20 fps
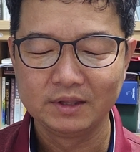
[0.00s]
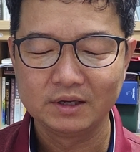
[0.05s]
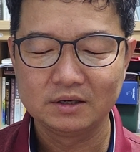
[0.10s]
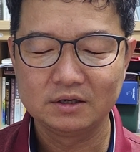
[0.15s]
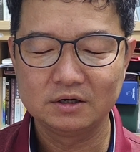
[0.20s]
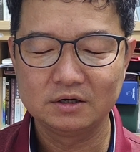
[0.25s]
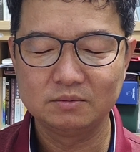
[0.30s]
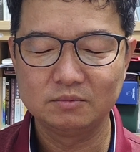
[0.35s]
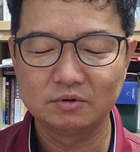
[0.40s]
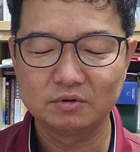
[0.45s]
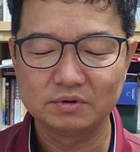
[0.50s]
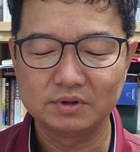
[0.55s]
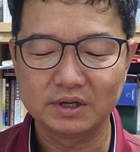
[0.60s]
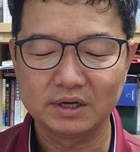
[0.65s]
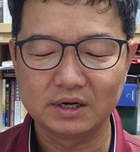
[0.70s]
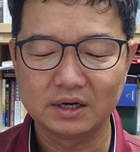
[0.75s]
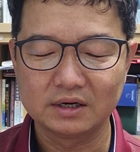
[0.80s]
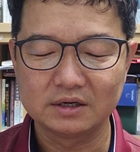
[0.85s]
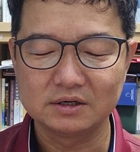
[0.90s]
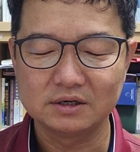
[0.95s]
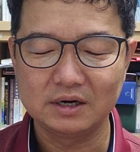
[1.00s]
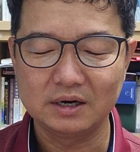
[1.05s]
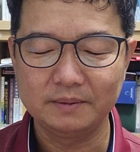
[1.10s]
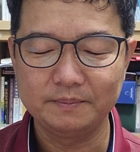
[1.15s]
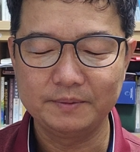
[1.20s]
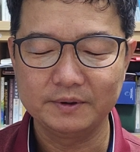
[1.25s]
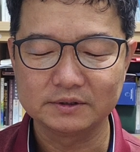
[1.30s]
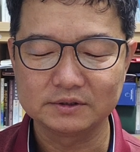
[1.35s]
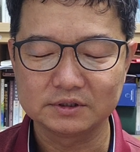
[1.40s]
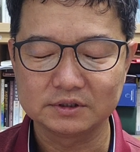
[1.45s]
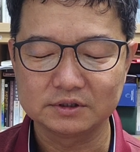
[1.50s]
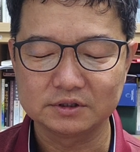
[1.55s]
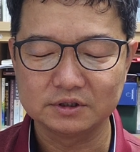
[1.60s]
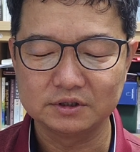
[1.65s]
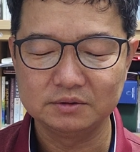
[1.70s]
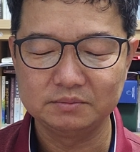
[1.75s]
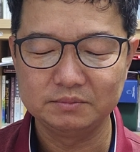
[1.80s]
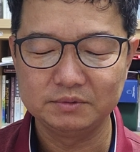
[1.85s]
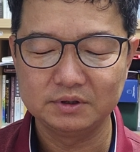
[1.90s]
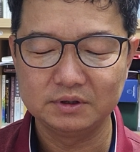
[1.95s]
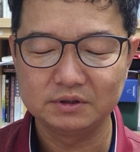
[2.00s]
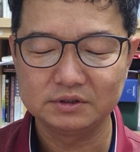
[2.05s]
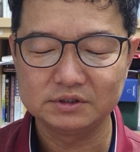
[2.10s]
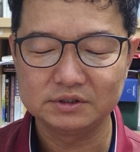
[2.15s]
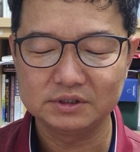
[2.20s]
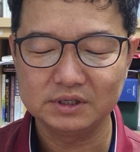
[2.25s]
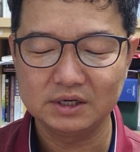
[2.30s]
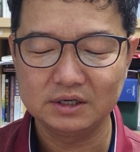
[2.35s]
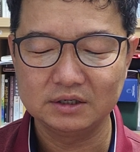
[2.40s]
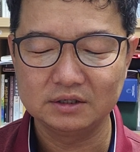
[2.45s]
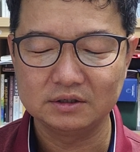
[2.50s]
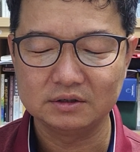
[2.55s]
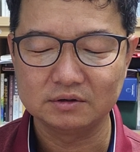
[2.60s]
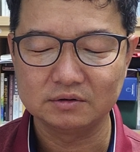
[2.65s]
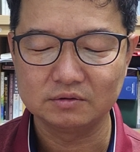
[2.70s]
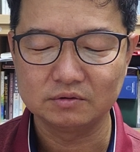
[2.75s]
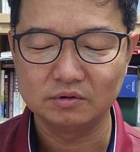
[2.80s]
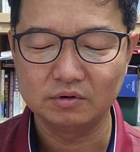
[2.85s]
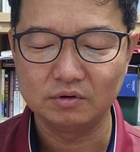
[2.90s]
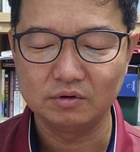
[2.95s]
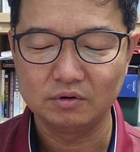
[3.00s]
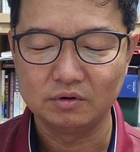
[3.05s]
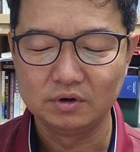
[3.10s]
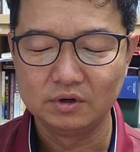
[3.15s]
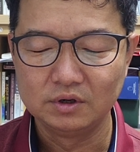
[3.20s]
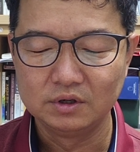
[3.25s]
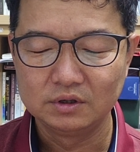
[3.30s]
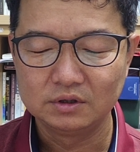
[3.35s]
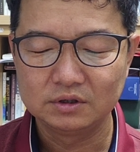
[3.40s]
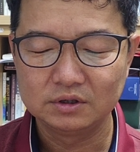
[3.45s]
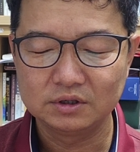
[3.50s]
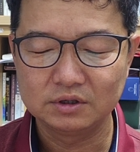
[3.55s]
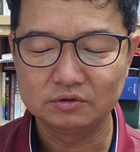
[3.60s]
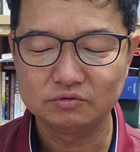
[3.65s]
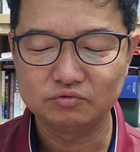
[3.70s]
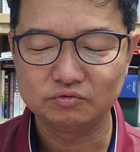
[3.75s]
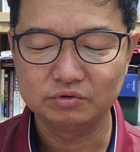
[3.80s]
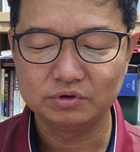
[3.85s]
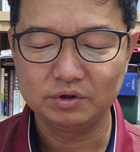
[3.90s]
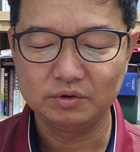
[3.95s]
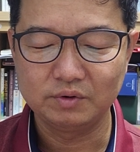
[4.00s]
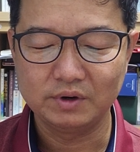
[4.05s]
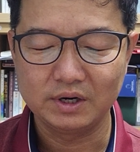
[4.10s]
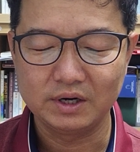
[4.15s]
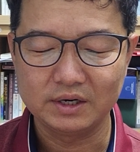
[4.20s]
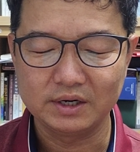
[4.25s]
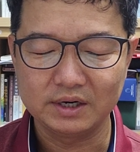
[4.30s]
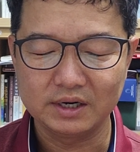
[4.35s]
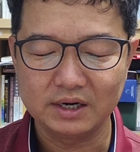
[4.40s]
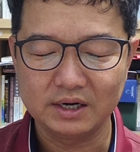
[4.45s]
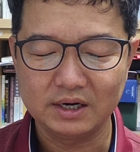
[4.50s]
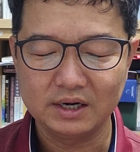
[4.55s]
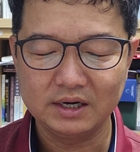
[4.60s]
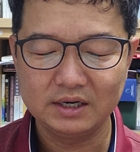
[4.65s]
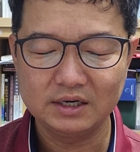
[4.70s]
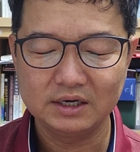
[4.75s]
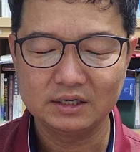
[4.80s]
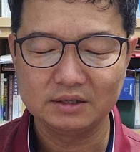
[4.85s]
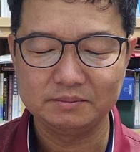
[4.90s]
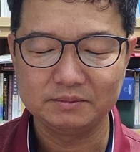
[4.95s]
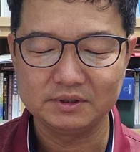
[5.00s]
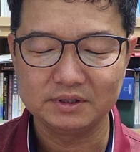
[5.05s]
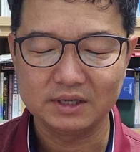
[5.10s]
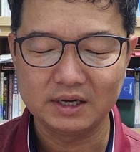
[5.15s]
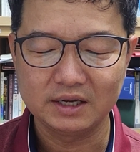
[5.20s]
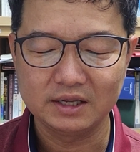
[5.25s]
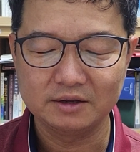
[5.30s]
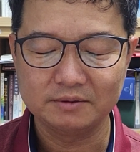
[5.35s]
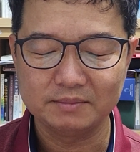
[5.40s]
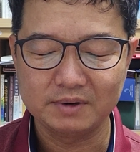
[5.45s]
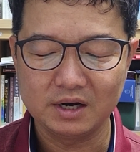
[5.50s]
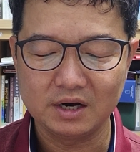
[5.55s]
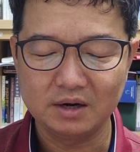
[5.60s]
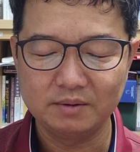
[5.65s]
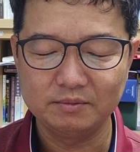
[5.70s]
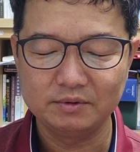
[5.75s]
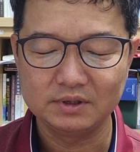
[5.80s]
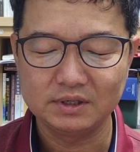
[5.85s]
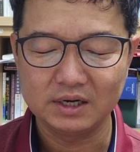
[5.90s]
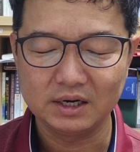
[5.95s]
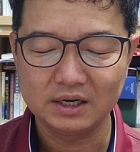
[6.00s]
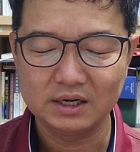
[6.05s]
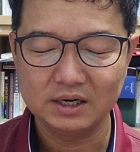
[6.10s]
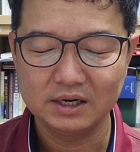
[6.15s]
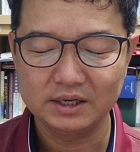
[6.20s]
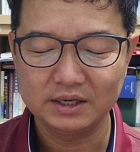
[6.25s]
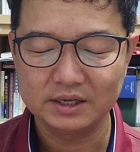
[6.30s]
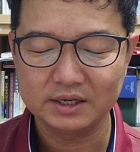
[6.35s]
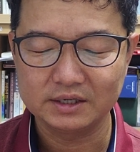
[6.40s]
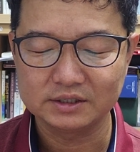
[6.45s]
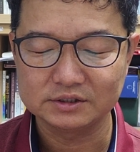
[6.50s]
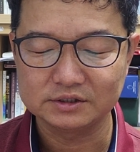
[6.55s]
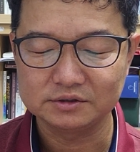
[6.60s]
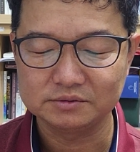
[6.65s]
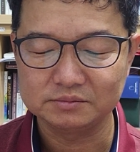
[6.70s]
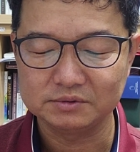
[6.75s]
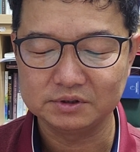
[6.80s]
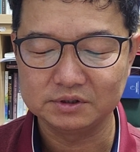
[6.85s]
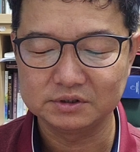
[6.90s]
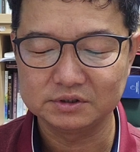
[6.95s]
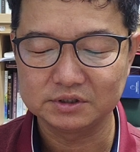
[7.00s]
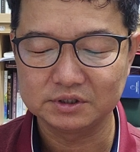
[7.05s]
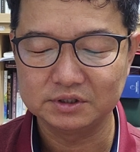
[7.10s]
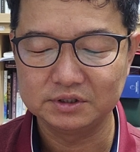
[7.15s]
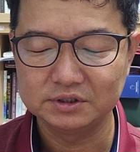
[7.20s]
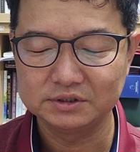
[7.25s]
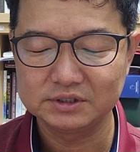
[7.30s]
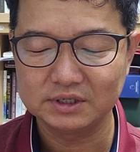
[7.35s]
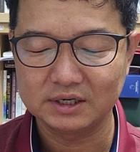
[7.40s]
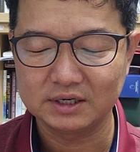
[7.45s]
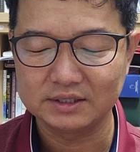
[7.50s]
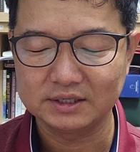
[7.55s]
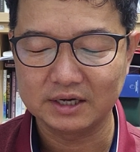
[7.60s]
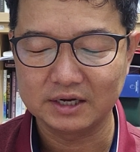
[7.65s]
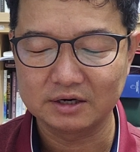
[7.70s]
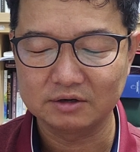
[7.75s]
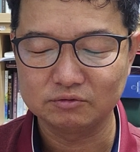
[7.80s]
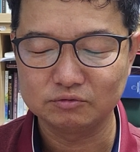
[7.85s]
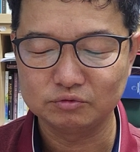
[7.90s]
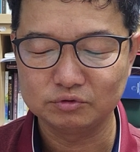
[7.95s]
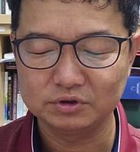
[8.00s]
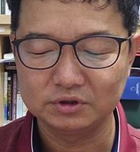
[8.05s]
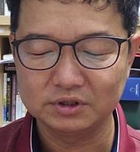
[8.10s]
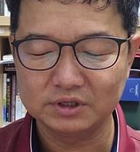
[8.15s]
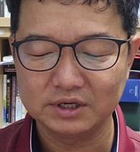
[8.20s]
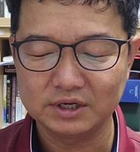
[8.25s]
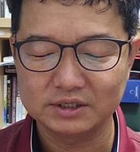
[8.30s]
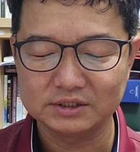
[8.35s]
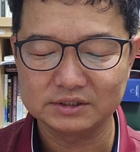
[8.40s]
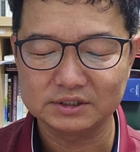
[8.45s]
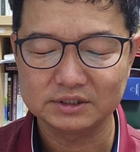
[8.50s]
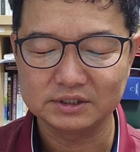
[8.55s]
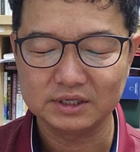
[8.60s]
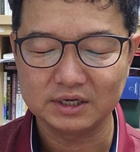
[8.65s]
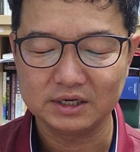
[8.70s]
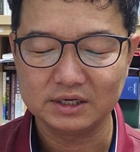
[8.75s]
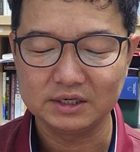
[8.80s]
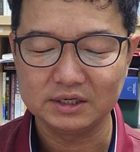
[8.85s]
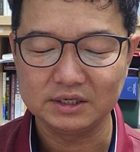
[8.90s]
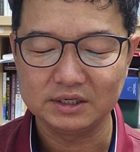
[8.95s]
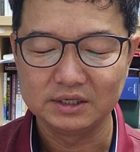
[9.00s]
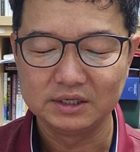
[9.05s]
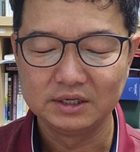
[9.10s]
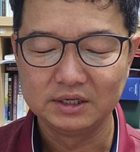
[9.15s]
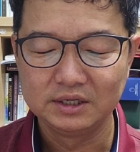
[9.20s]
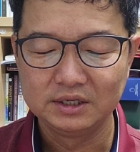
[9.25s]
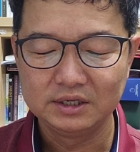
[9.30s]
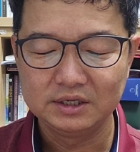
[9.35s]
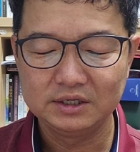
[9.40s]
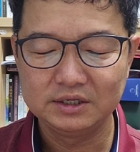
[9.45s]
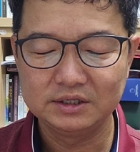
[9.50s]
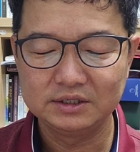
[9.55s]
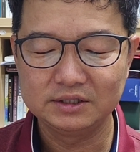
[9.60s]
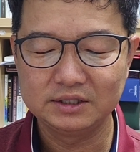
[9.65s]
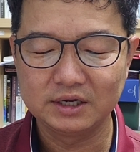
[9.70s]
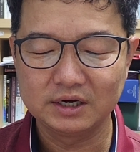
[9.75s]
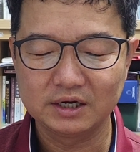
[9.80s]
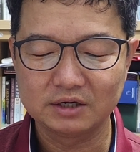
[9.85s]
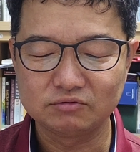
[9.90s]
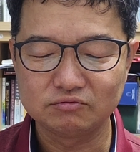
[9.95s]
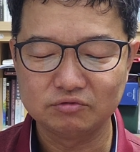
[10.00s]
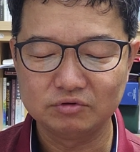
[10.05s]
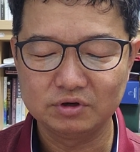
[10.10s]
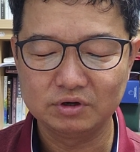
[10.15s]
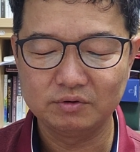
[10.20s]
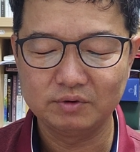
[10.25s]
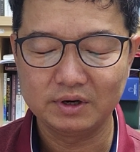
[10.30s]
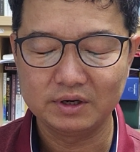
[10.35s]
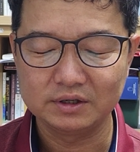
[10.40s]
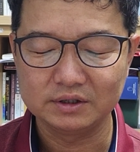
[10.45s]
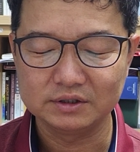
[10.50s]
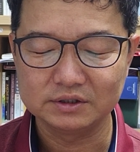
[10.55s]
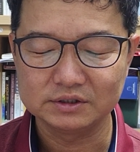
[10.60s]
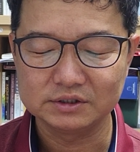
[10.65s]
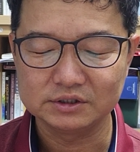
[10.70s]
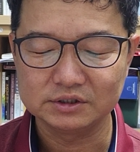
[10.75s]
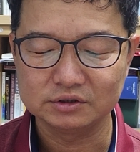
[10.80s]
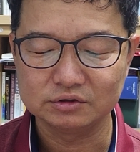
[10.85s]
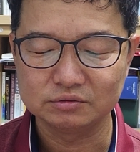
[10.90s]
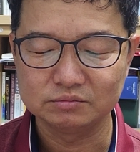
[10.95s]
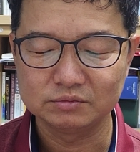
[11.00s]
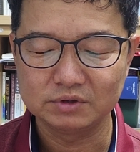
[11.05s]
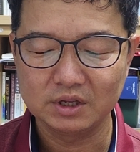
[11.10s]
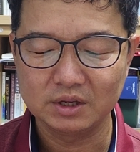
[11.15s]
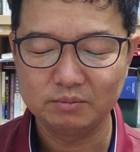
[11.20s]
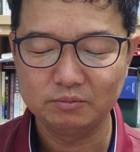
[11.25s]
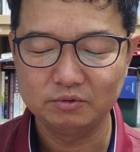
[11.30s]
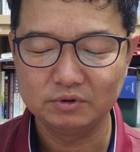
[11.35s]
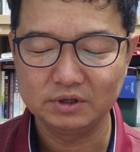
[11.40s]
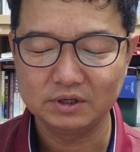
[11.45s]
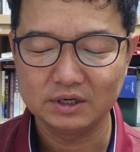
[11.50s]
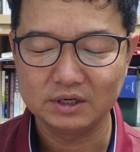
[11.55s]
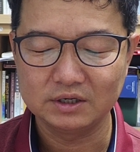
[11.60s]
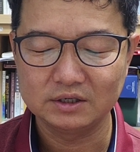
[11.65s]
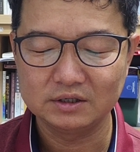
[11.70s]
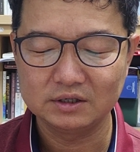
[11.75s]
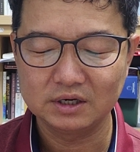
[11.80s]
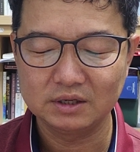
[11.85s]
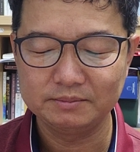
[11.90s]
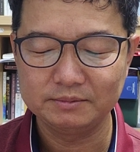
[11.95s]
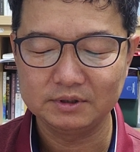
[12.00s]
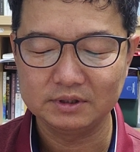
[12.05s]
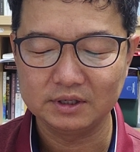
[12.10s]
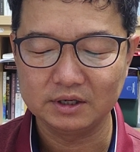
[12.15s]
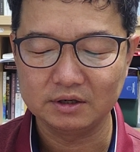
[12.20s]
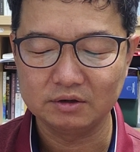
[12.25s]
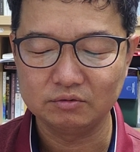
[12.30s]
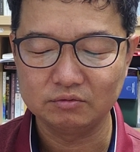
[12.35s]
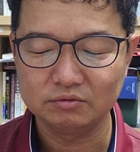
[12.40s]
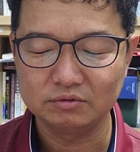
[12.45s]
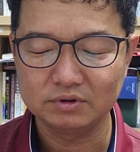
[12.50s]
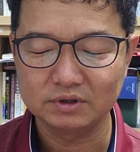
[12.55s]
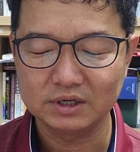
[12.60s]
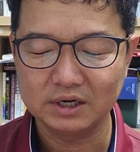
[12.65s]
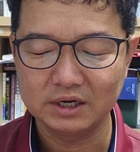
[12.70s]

그러므로 내가 그 앞에서 떨며 지각을 얻고 그를 두려워하리라 하나님이 나의 마음을 약하게 하시며 전능자가 나를 두렵게 하셨나니 이는 내가 두려워하는 것이 어둠 때문이나 허감이 내 얼굴을